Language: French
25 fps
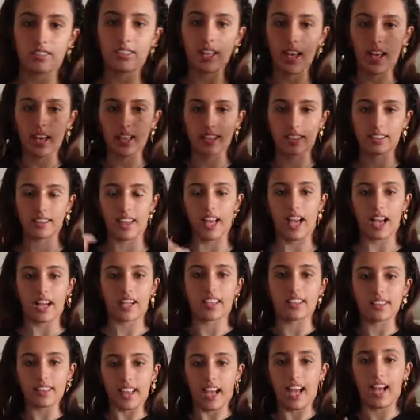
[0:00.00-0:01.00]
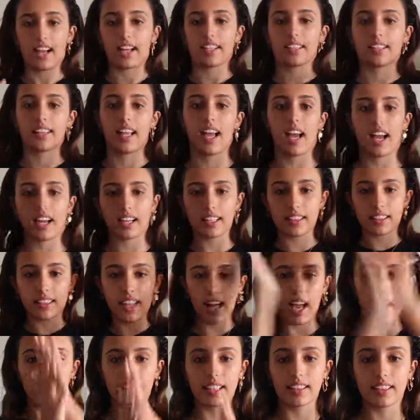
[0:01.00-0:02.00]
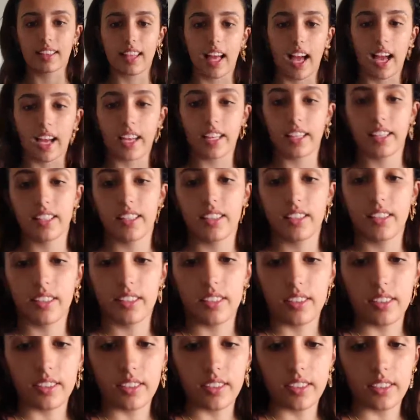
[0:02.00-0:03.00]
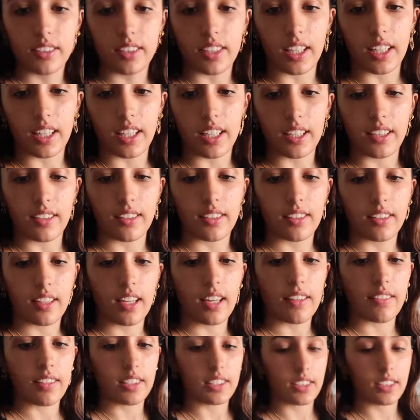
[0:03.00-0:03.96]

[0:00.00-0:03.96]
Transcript: tac, tac, tac, tac, tac, tac. T'inquiète, allez